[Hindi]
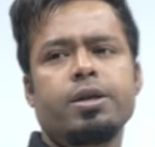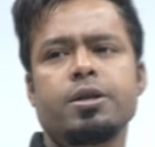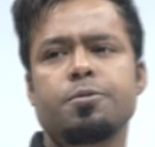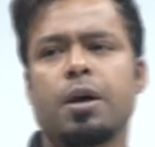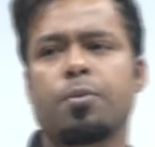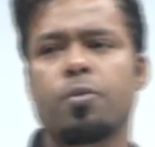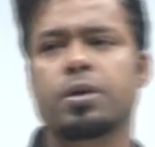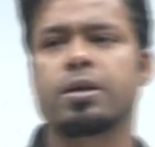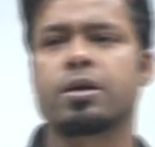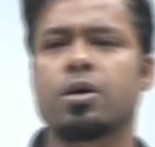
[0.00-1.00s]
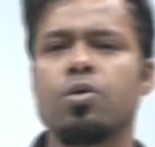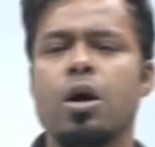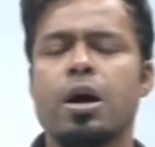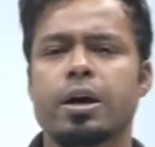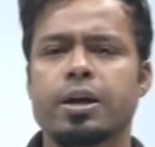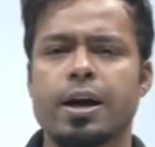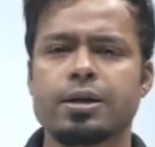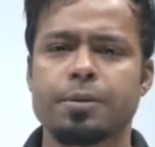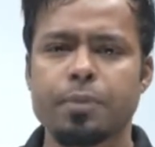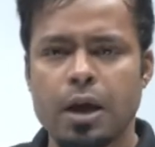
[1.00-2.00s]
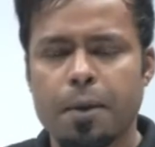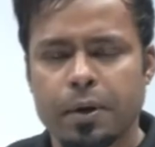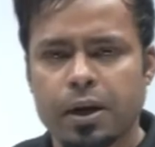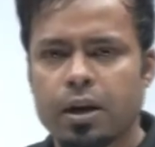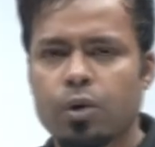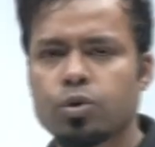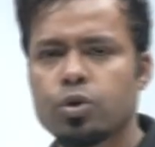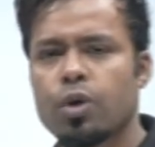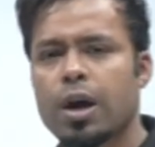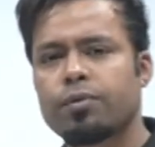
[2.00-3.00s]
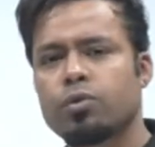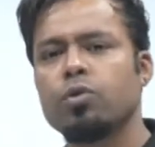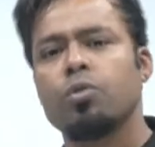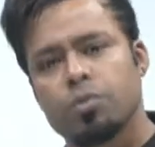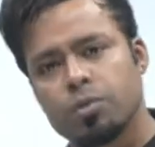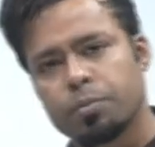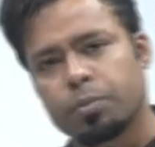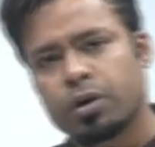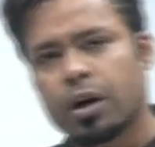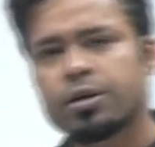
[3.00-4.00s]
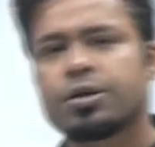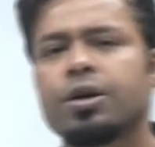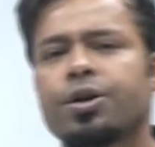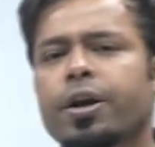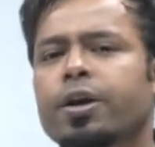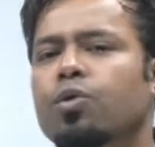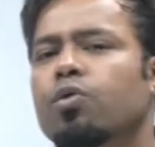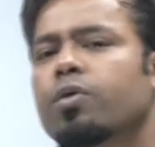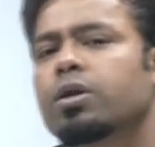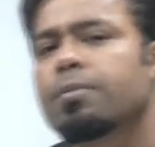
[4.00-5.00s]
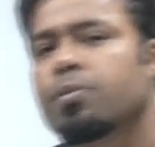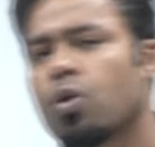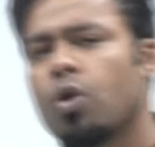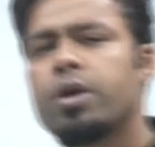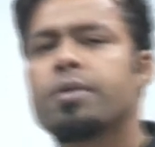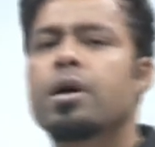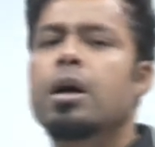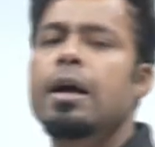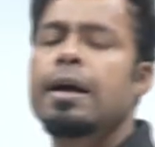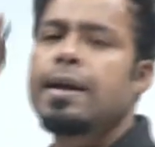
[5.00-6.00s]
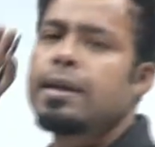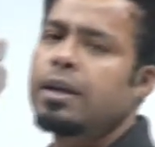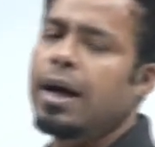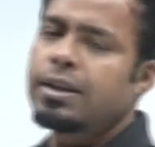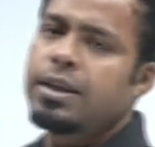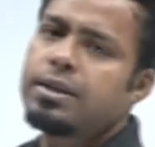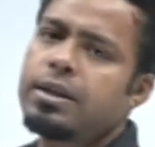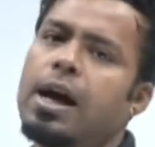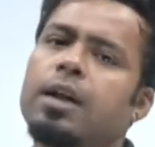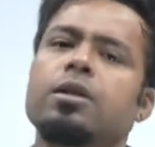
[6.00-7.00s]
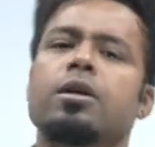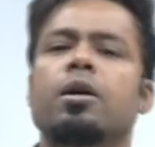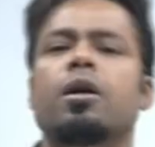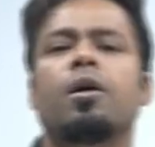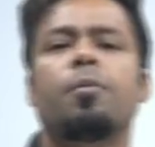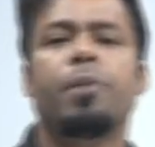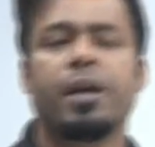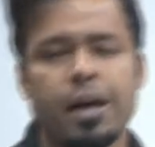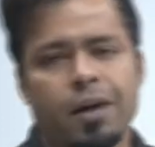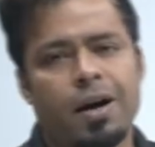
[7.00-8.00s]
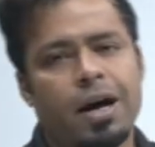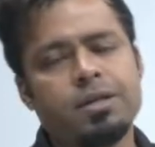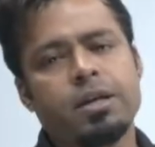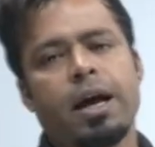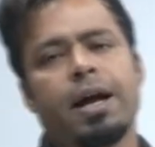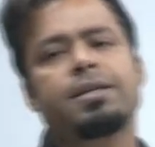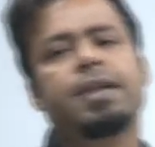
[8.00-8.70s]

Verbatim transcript: चीज़ मैं आपको बता देता हूं कि यार जब मैं यहां पढ़ा रहा हूं तो यू हैव टू कंसेंट्रेट ओवर द बोर्ड साथ के साथ मेरी आवाज़ एंड